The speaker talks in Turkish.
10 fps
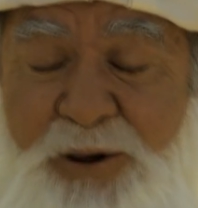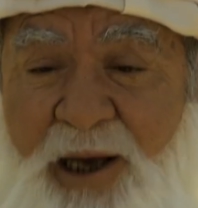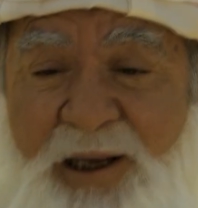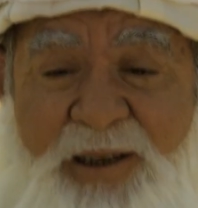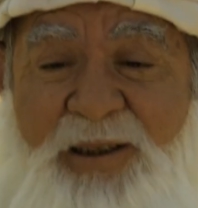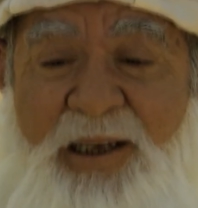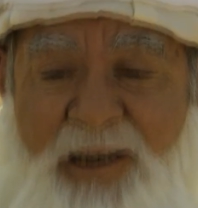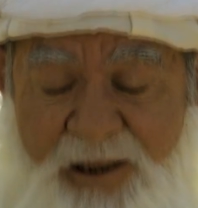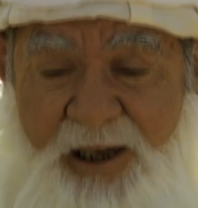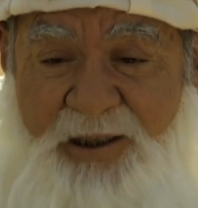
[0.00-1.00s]
dünyaların
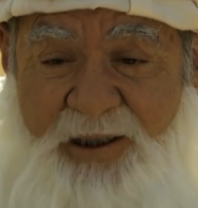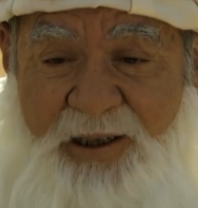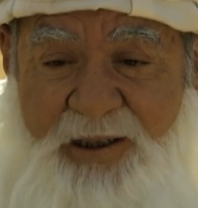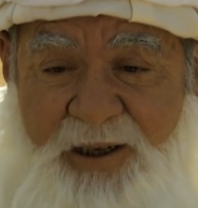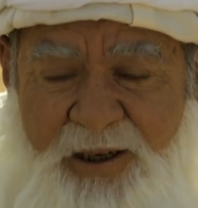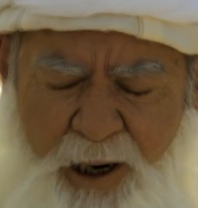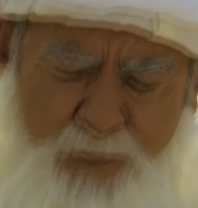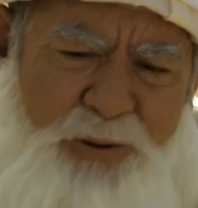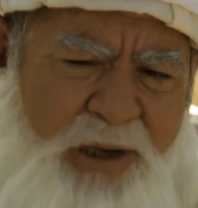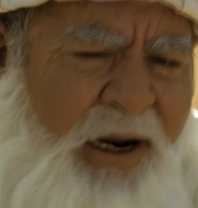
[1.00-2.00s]
nesnelerisiniz.
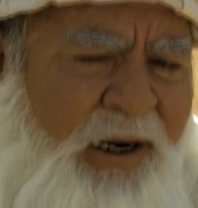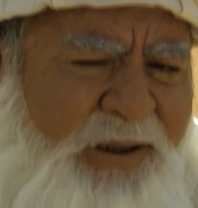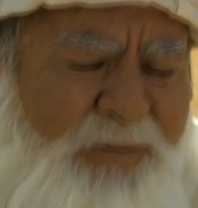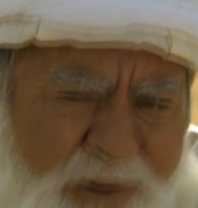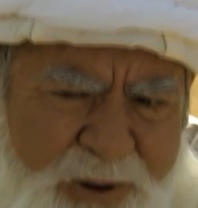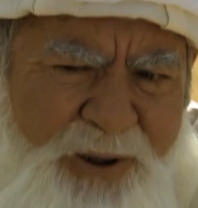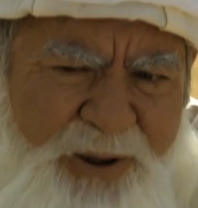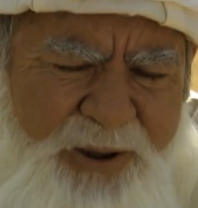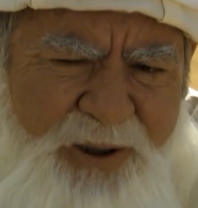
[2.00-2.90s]
Kabullen artık bunu.